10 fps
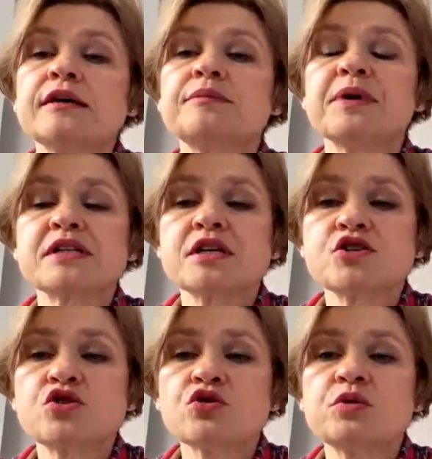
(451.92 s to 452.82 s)
Y,
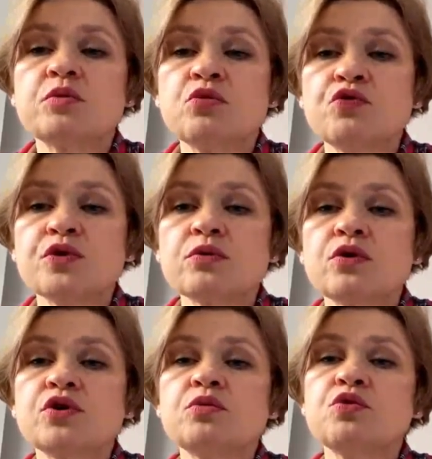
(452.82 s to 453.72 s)
pacjenci o tym
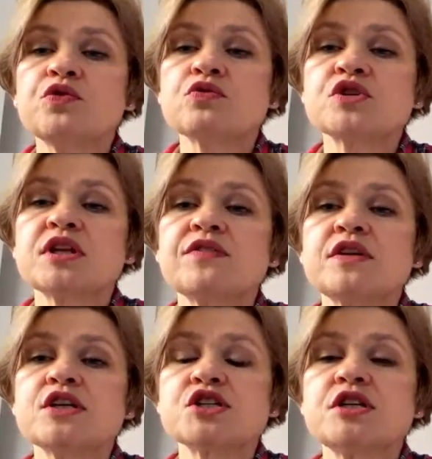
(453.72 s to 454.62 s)
mówią. Oni mówią, że
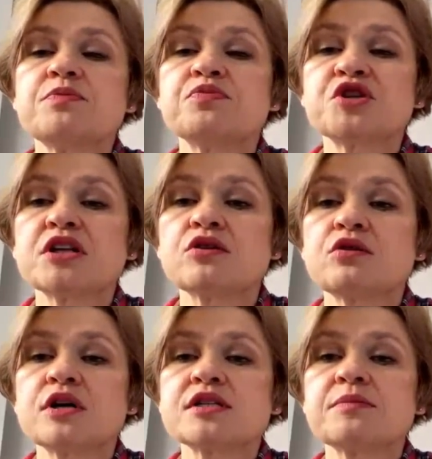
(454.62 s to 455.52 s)
nawet jeżeli przed
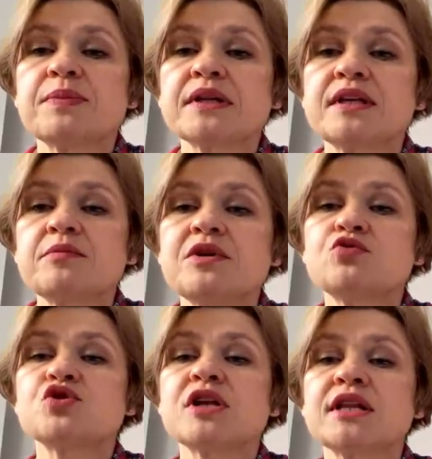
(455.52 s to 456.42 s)
okresem
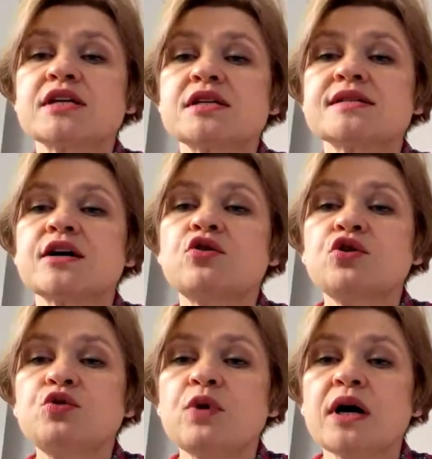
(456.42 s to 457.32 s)
pandemii już rana się
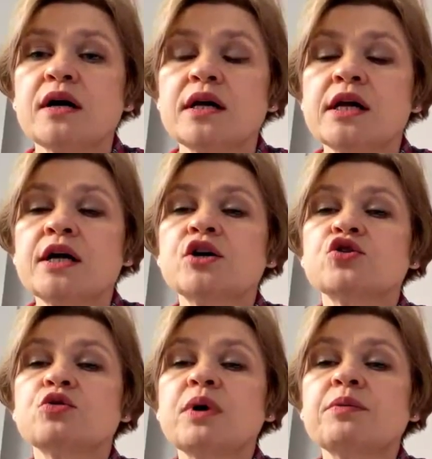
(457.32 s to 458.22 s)
zagoiła,
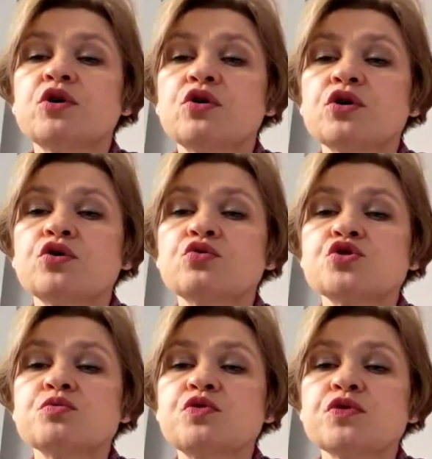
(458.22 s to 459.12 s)
to mamy chorych,
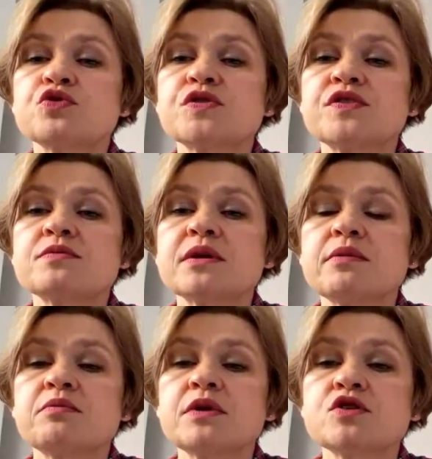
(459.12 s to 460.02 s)
którzy mówią, że w tym
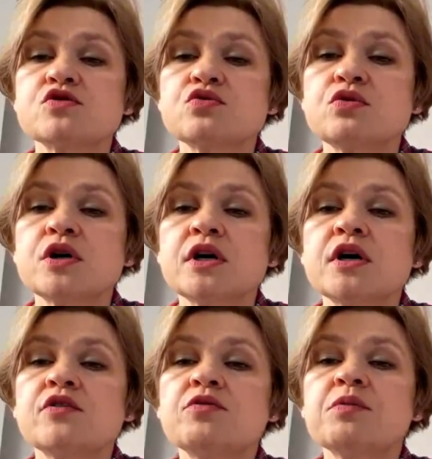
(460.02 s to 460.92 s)
samym miejscu,
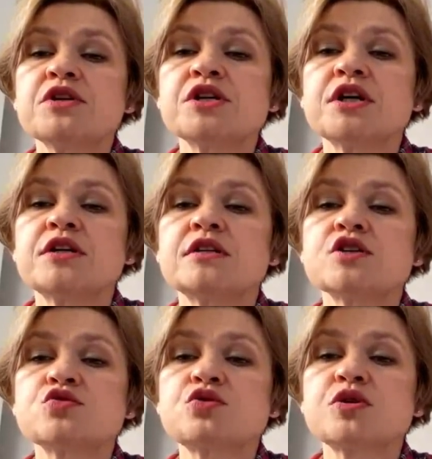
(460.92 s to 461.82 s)
w momencie kiedy
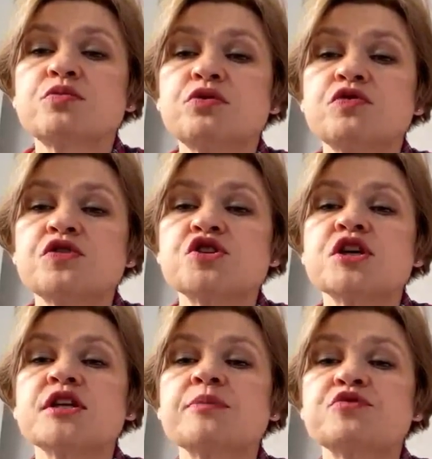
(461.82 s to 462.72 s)
te cukry były
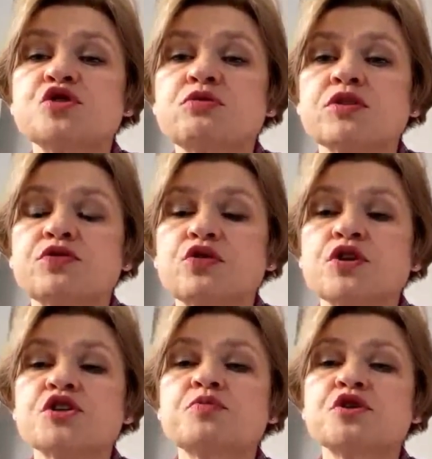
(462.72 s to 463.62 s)
wyższe, na przykład w
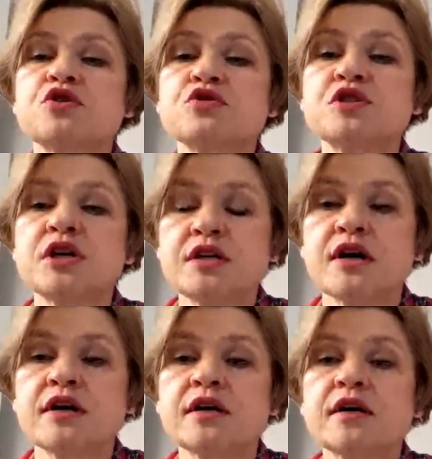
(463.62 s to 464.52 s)
okresie
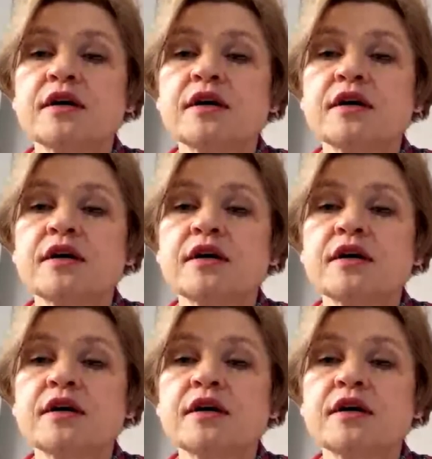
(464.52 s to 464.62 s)
przechodzenia